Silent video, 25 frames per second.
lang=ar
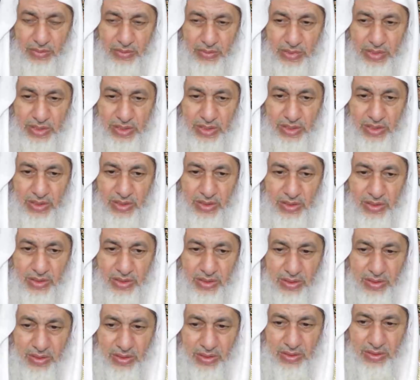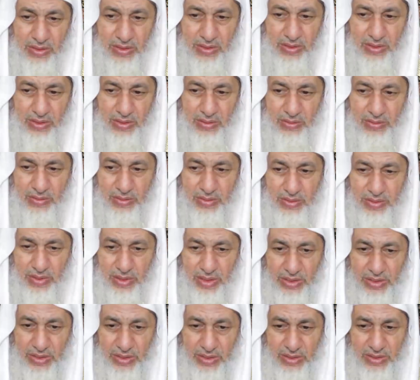من
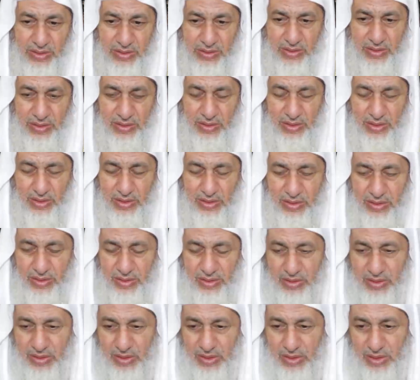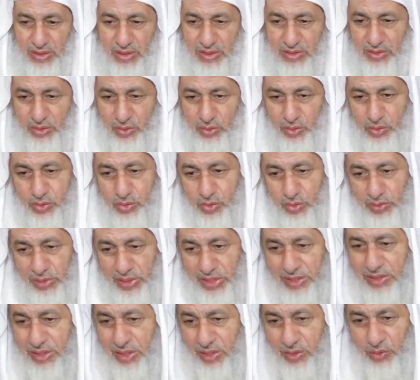يعني إذا كنتم
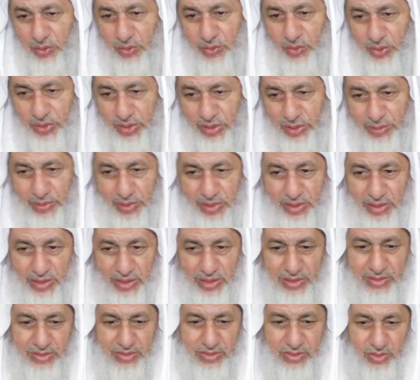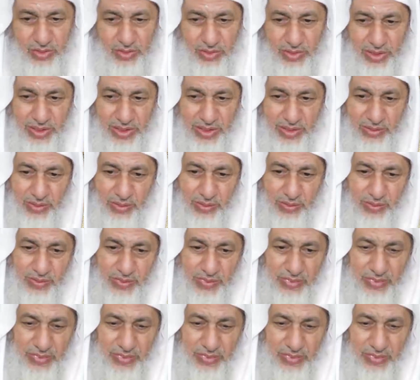لن تأخذوا الربا خلاص شكرا لكم